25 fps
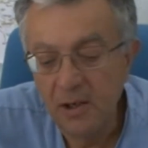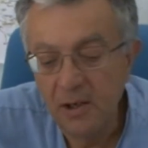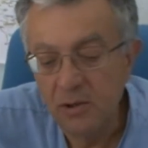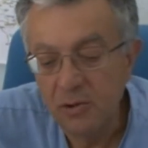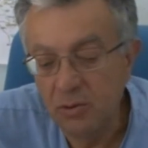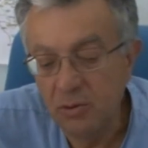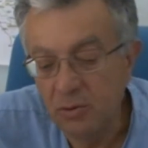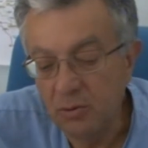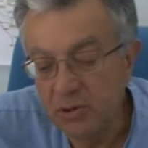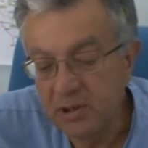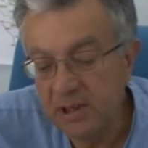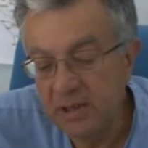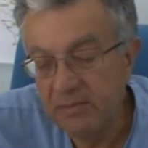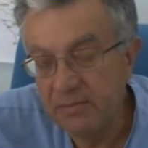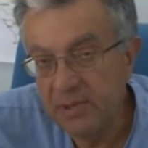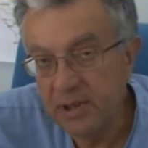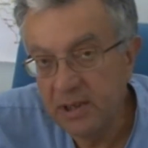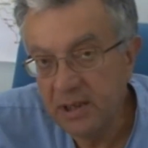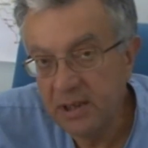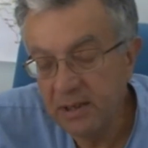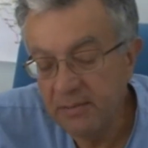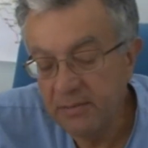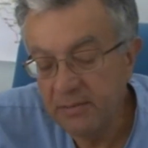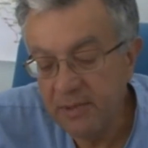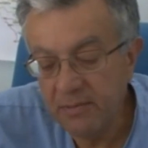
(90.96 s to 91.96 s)
sono sempre
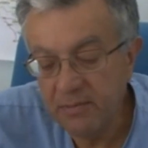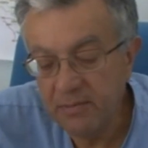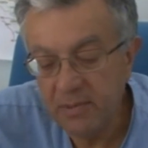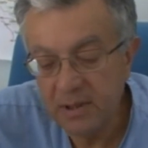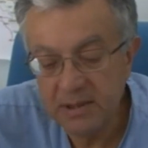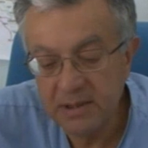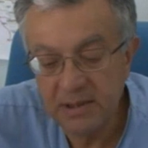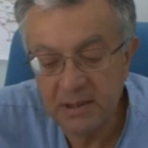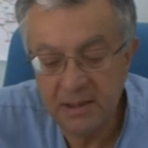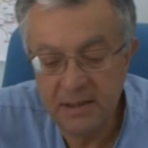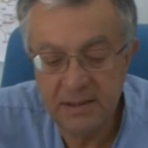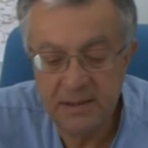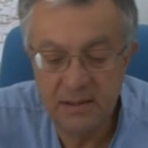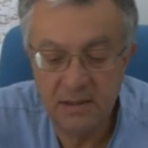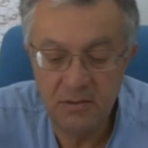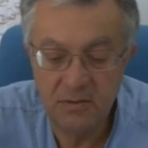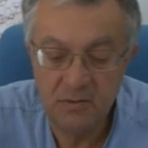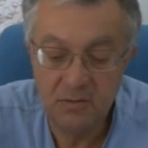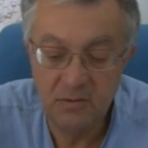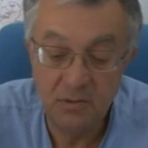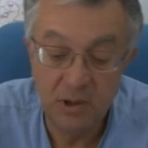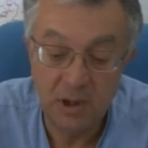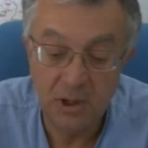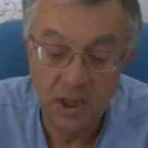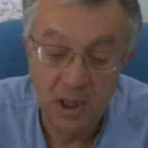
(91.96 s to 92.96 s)
tempi abbastanza
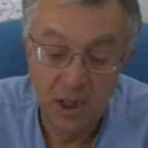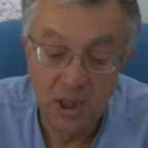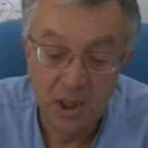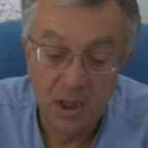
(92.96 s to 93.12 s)
lunghi.